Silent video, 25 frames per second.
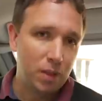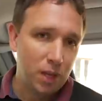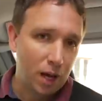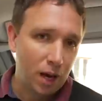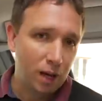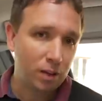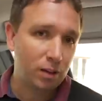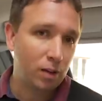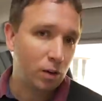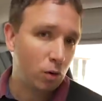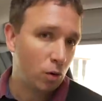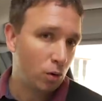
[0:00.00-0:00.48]

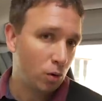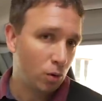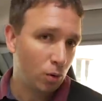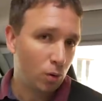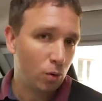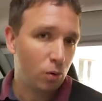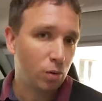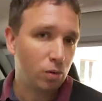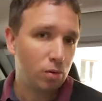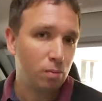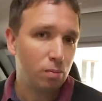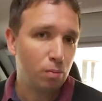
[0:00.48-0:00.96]
Der hat dann noch einen
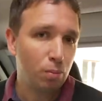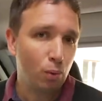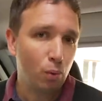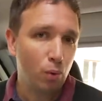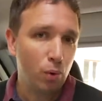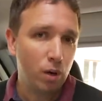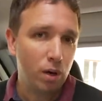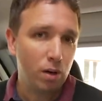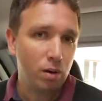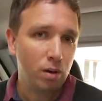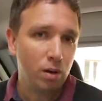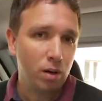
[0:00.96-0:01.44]
großen
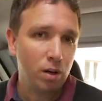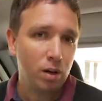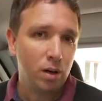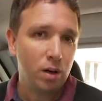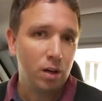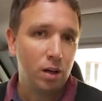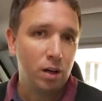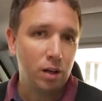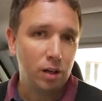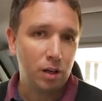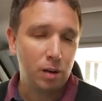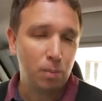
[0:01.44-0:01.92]
Bruder,
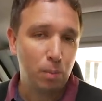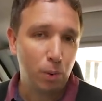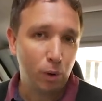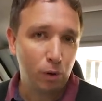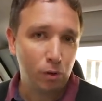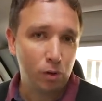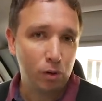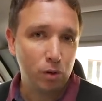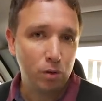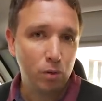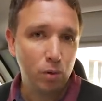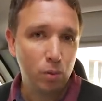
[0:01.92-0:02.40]
den
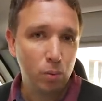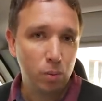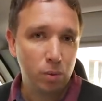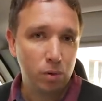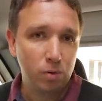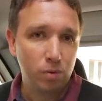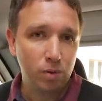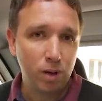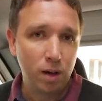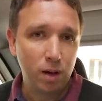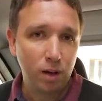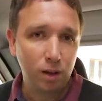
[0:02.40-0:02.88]
Pössl
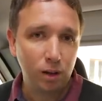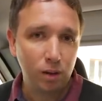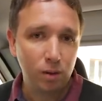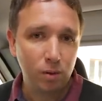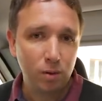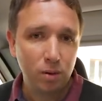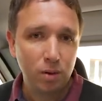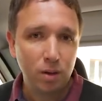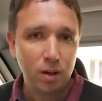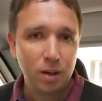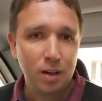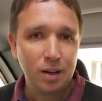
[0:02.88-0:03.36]
Tubin
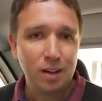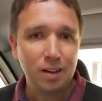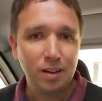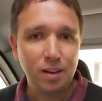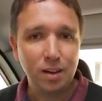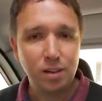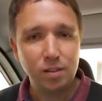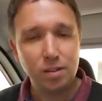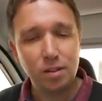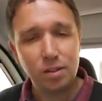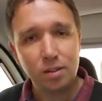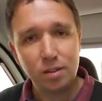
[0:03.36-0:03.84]
Vario.
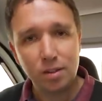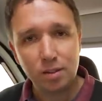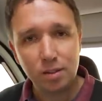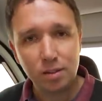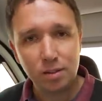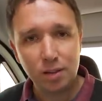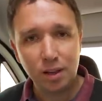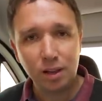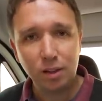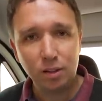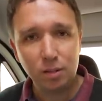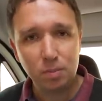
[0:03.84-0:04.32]
Das ist
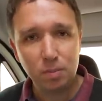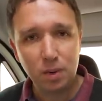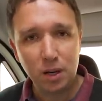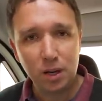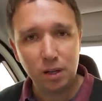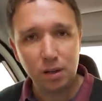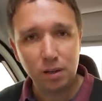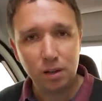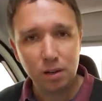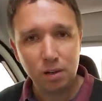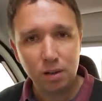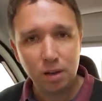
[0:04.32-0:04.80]
6
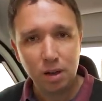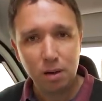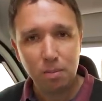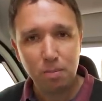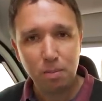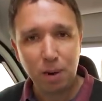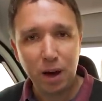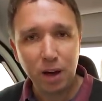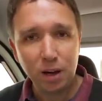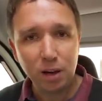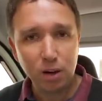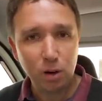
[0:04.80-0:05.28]
Meter.
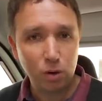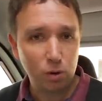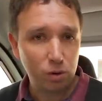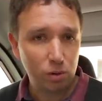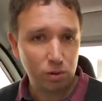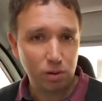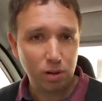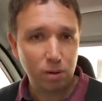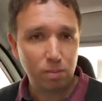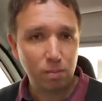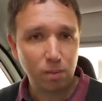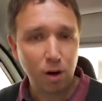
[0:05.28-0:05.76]
Beide
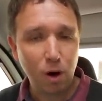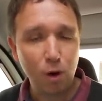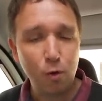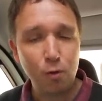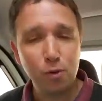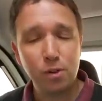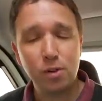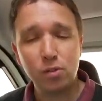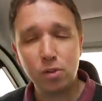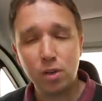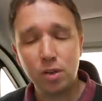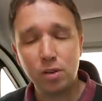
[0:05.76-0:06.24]
Autos haben ein
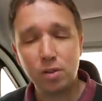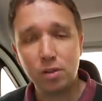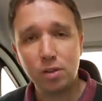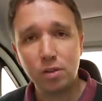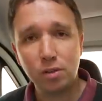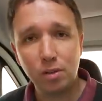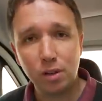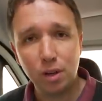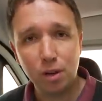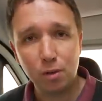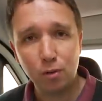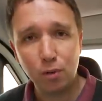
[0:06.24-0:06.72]

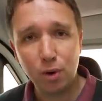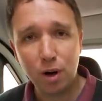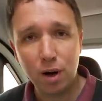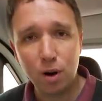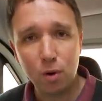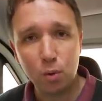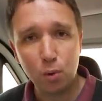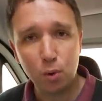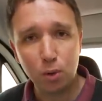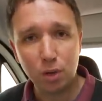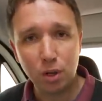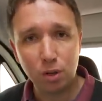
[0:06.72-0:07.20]
aufgesetztes
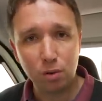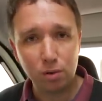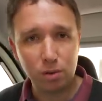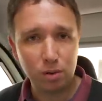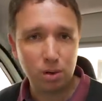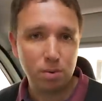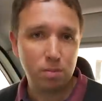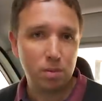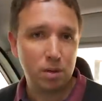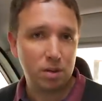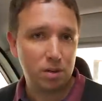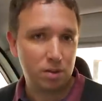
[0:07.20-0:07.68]
GFK-Hochdach
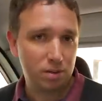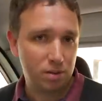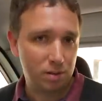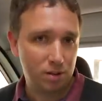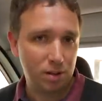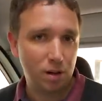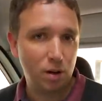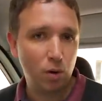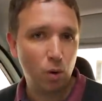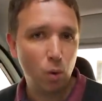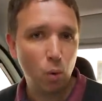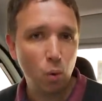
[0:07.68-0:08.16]
und damit ein
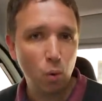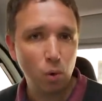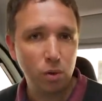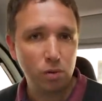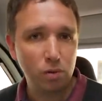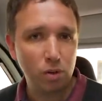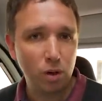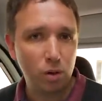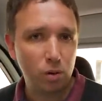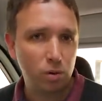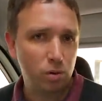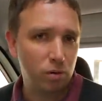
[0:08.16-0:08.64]
sehr
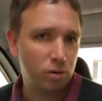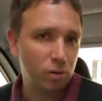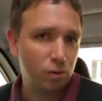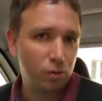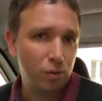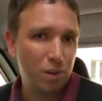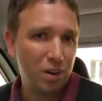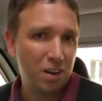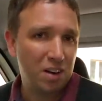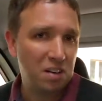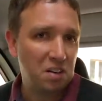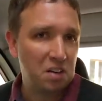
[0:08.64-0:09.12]
hohes Auto,
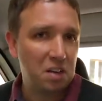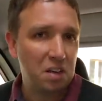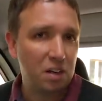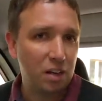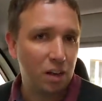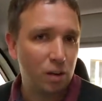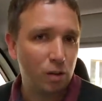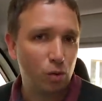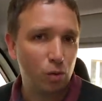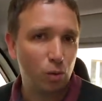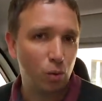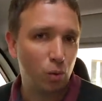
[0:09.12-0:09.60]
sind vielleicht nicht
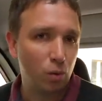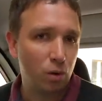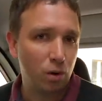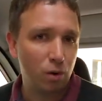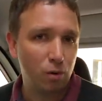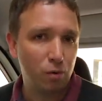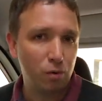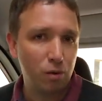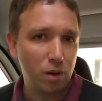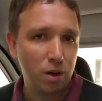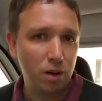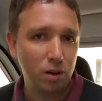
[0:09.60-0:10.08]
ganz so
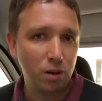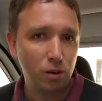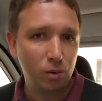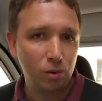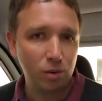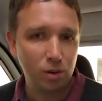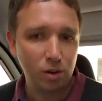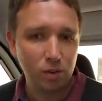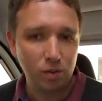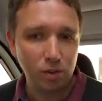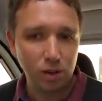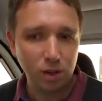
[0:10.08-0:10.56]
unauffällig
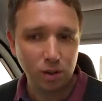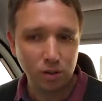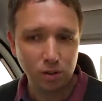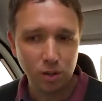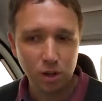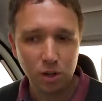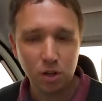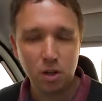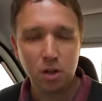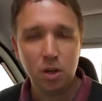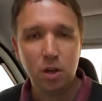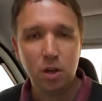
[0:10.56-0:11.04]
unterwegs.
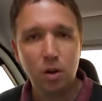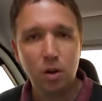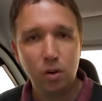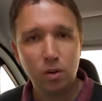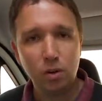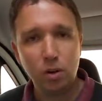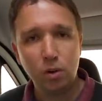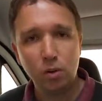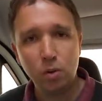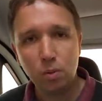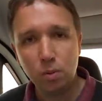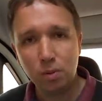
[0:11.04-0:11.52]

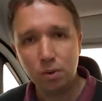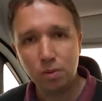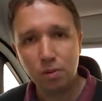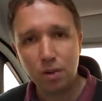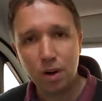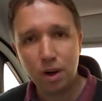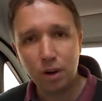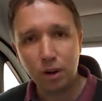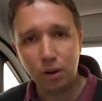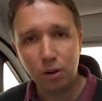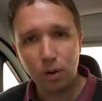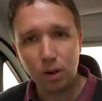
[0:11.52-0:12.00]
Und der Tubin
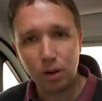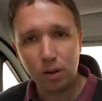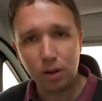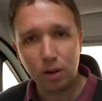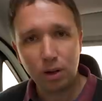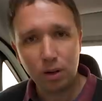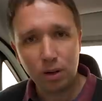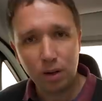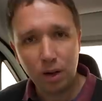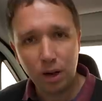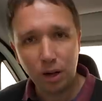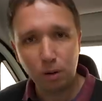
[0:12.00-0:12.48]
Vario hat
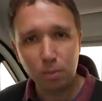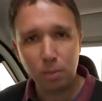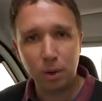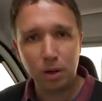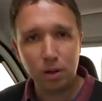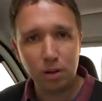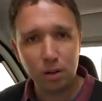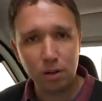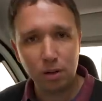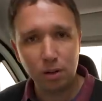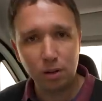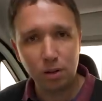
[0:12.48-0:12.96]
halt
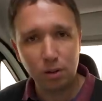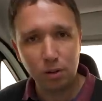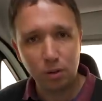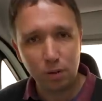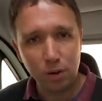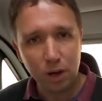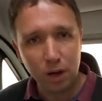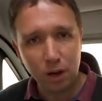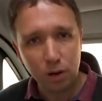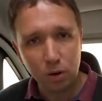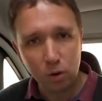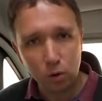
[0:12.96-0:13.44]
Heckbett hinten
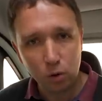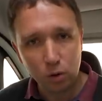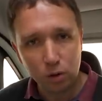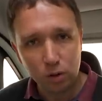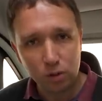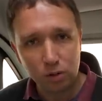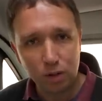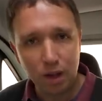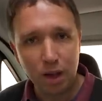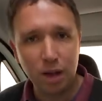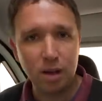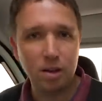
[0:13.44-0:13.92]
quer und
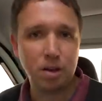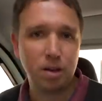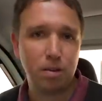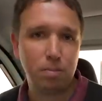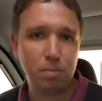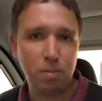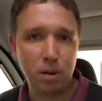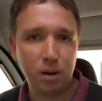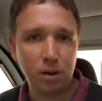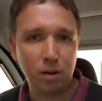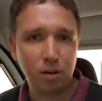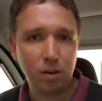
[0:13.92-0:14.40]
das
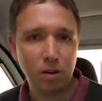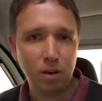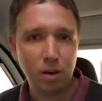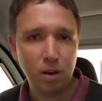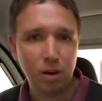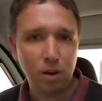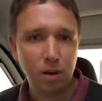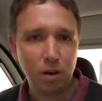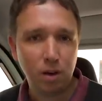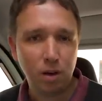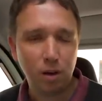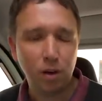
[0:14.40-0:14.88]
Elternbett
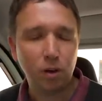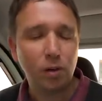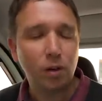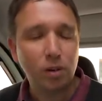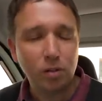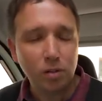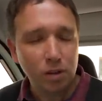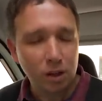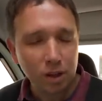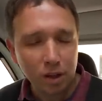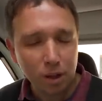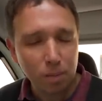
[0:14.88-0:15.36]
äh,
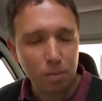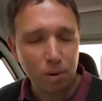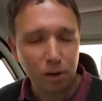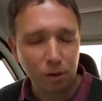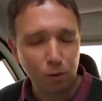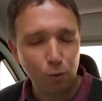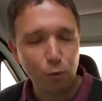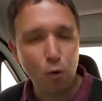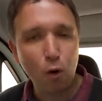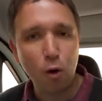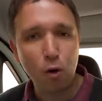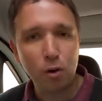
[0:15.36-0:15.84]
das
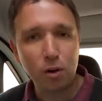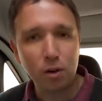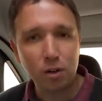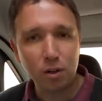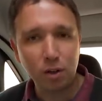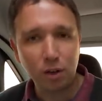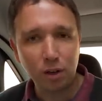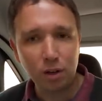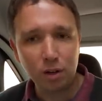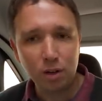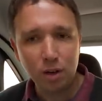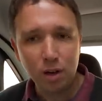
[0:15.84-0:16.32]
Kinderbett vorne
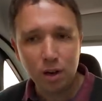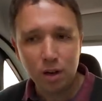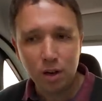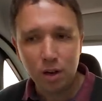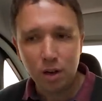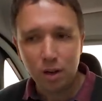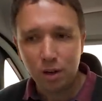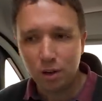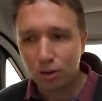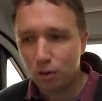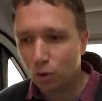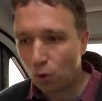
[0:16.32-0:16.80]
drin,
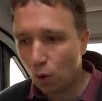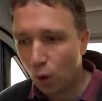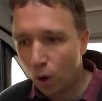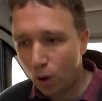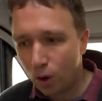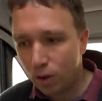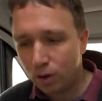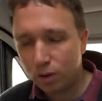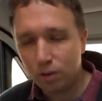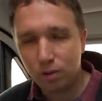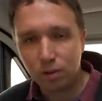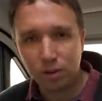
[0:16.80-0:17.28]
ein
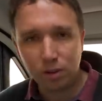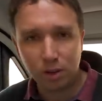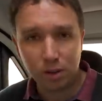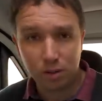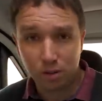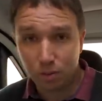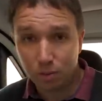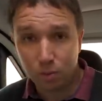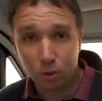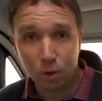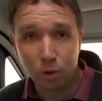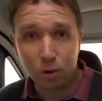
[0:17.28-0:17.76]
tolles,
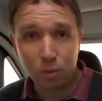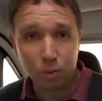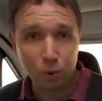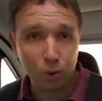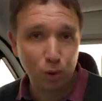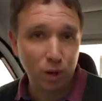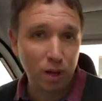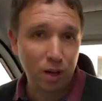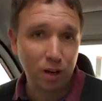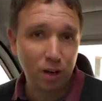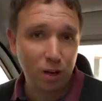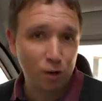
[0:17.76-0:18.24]
jetzt im neuen
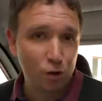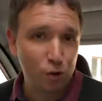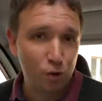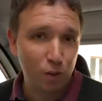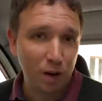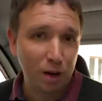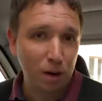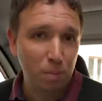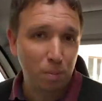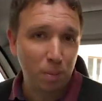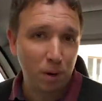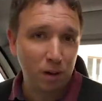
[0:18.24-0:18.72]
Modell ja
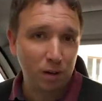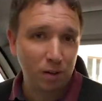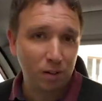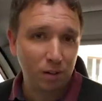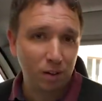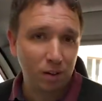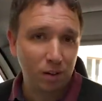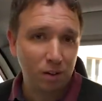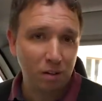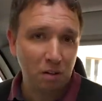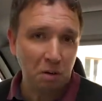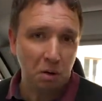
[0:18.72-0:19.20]
Schwenkbad
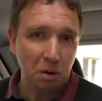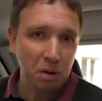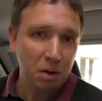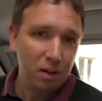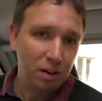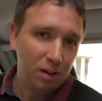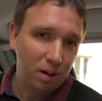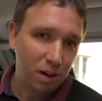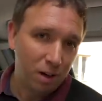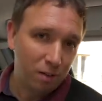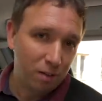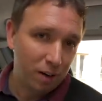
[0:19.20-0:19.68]
drin.
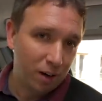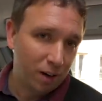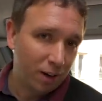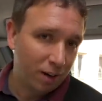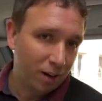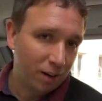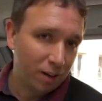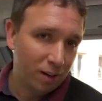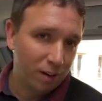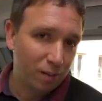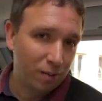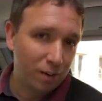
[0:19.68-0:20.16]
Da war
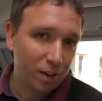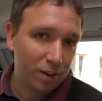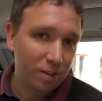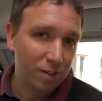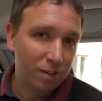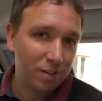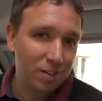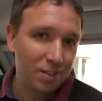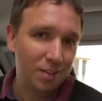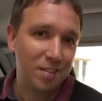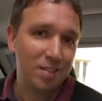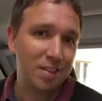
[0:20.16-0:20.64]

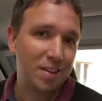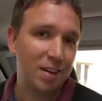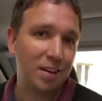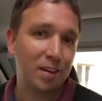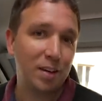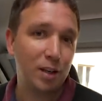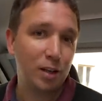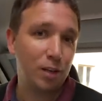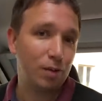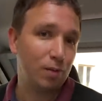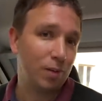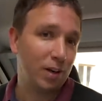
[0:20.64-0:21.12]
ehrlicherweise dieses Jahr
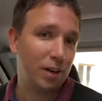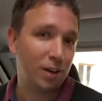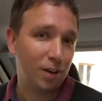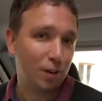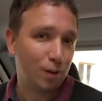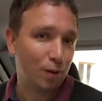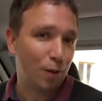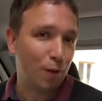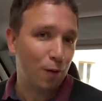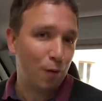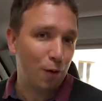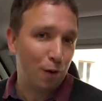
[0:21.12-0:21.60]
nichts
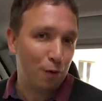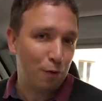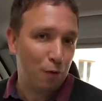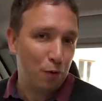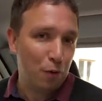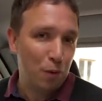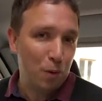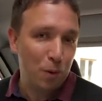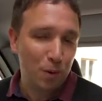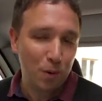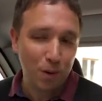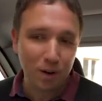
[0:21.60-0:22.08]
weiter zur
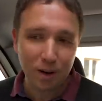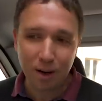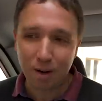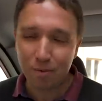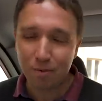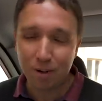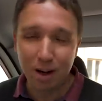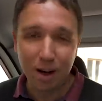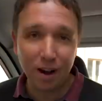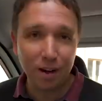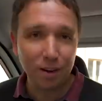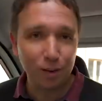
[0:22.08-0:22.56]
Verfügung.
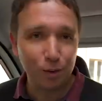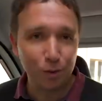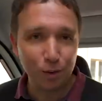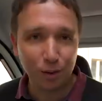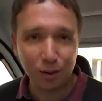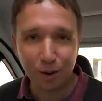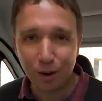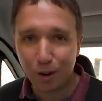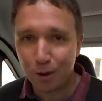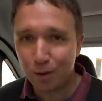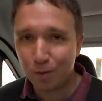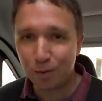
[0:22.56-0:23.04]
Haben wir alles
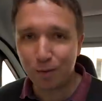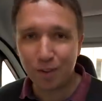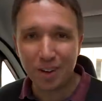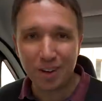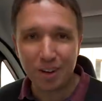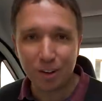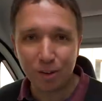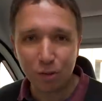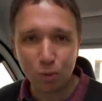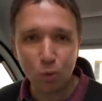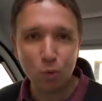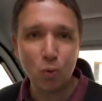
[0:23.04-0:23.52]
verkauft,
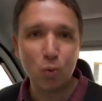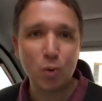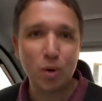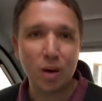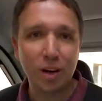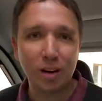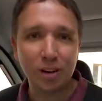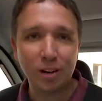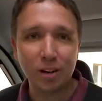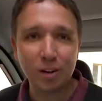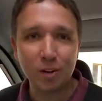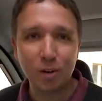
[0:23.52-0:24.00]
weil der so gut
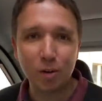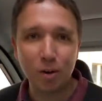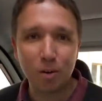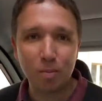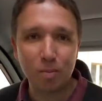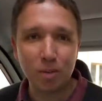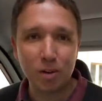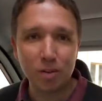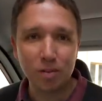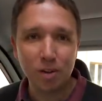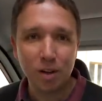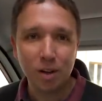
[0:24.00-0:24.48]

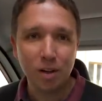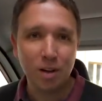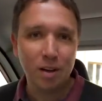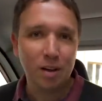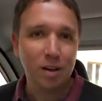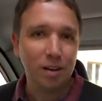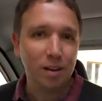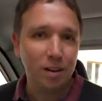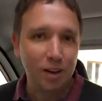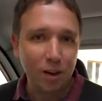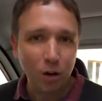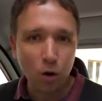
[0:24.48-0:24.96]
angekommen ist.
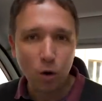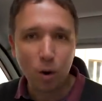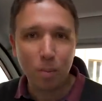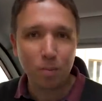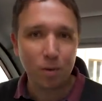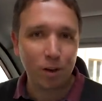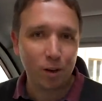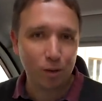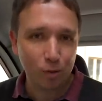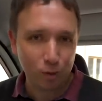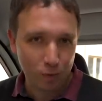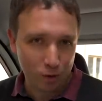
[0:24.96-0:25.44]
Der
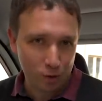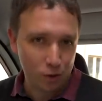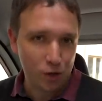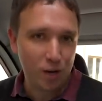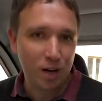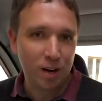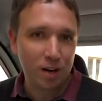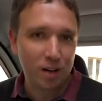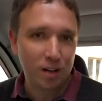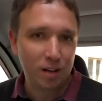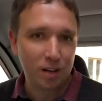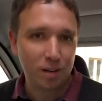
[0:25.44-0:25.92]
kommt also
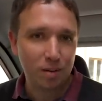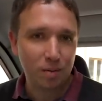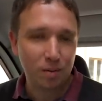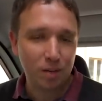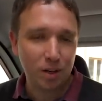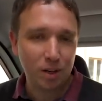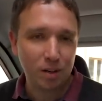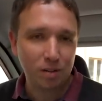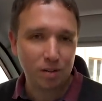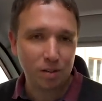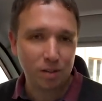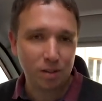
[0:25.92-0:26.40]
wahrscheinlich im
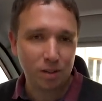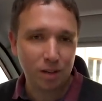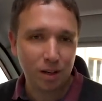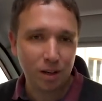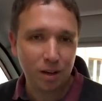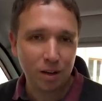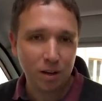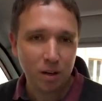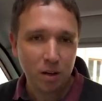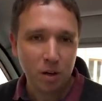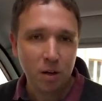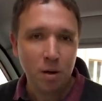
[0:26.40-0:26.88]
nächsten
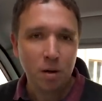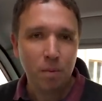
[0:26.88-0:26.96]
Jahr.